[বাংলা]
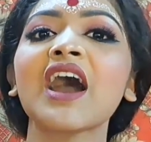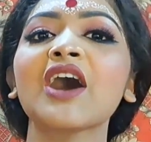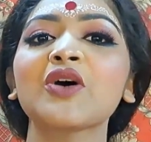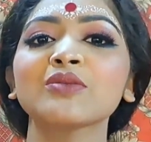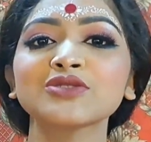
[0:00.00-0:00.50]

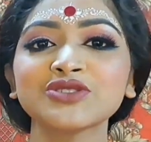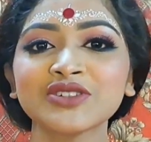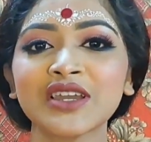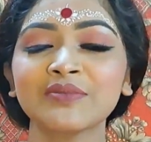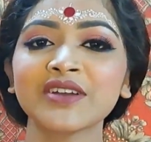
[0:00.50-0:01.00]
আর
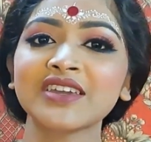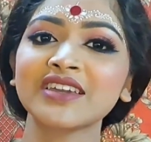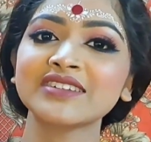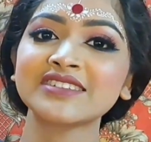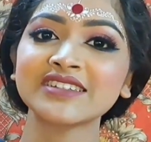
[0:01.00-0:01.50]
অবশ্যই আমাকে
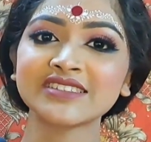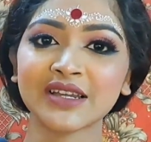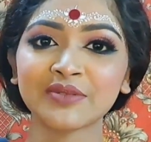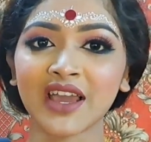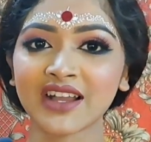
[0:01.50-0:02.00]
ঠিক
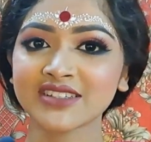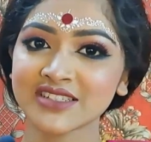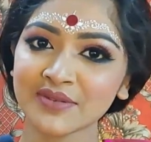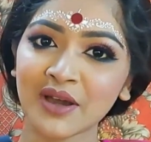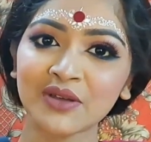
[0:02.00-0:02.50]
যেমন
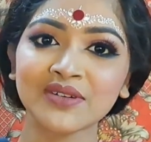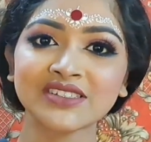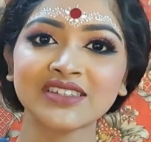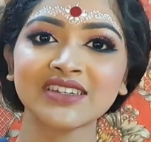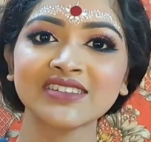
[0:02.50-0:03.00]
আকাশাটে
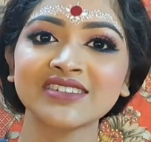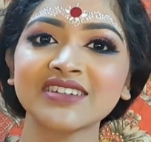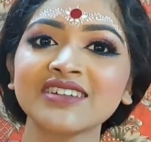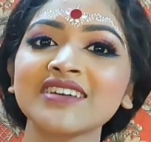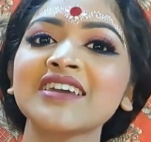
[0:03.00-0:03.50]
ভালোবাসা
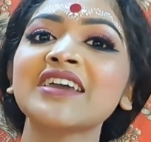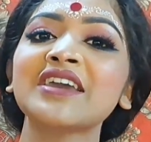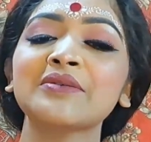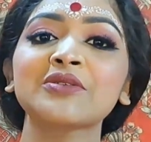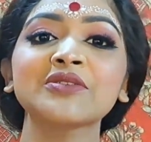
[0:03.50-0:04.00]
দিয়েছেন
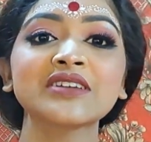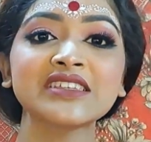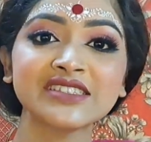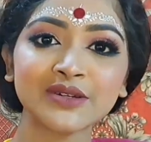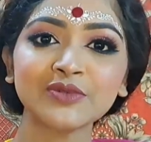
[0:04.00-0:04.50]
এবং
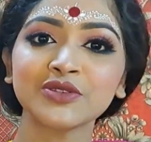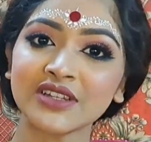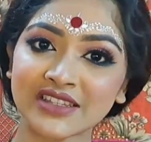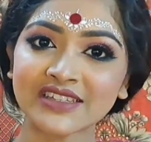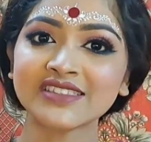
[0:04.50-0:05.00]
ইচ্ছে
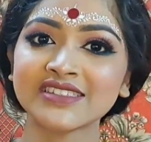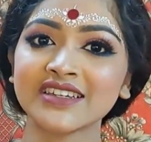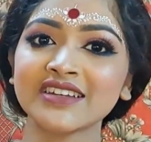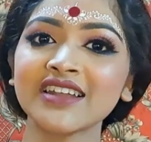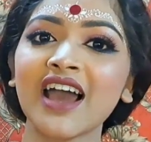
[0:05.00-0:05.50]
পুতুলে
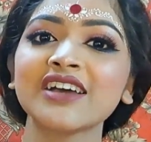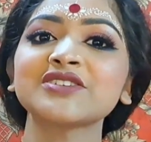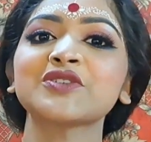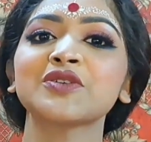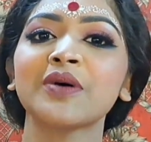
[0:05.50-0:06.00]
দিচ্ছেন
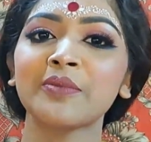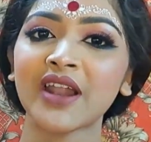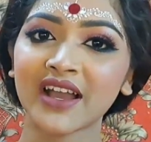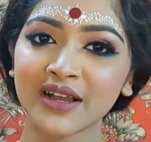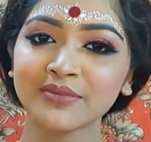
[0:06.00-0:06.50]
আশা করব আমার
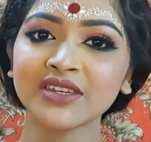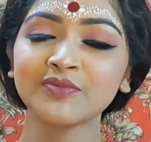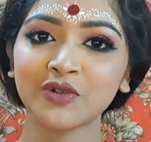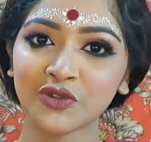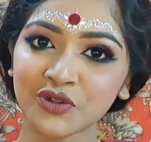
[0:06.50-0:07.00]
আগামী
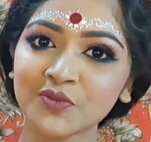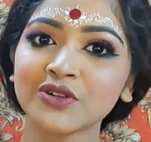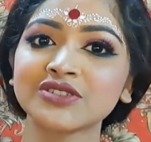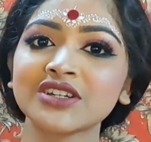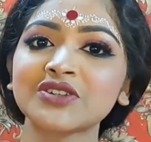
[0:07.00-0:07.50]
নতুন
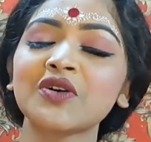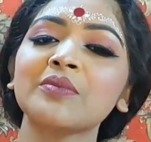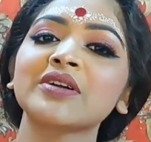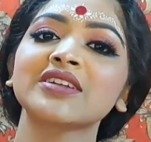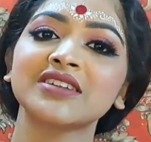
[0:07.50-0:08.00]
প্রজেক্টও
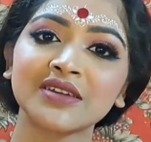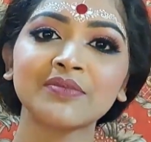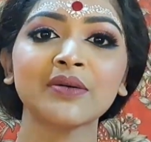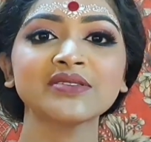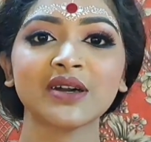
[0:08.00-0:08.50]
আমাকে
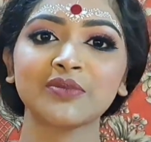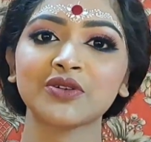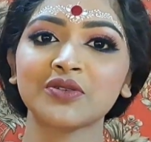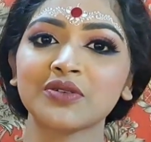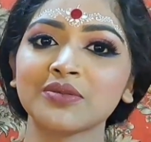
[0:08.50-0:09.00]
ঠিকভাবে
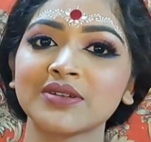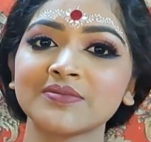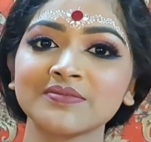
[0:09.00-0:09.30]
সাপোর্ট করবে